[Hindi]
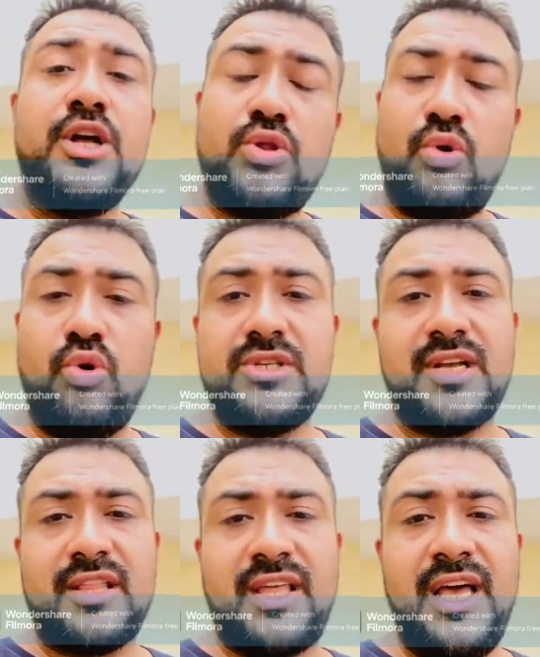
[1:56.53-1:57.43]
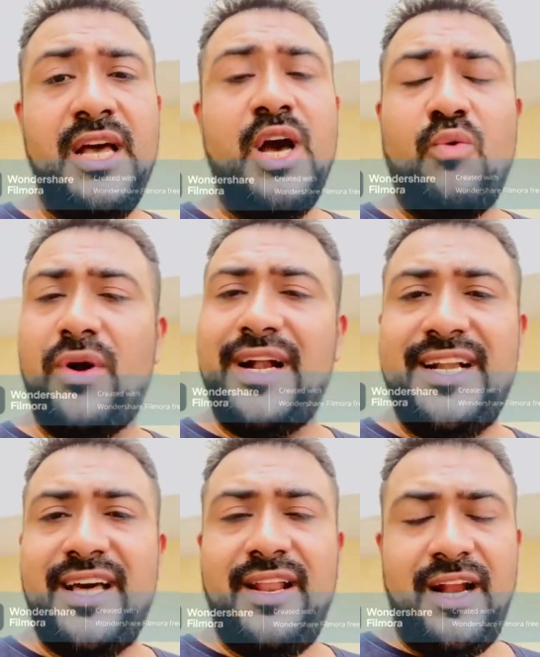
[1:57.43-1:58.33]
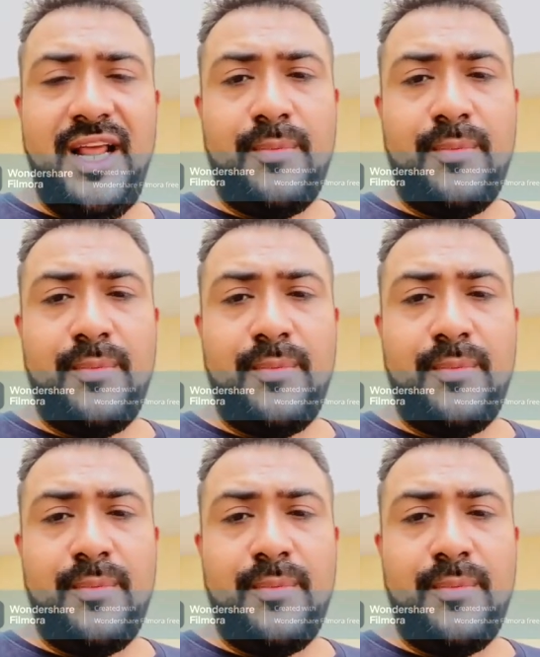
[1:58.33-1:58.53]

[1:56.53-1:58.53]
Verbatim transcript: तो हो सकता है वो इनडायरेक्टली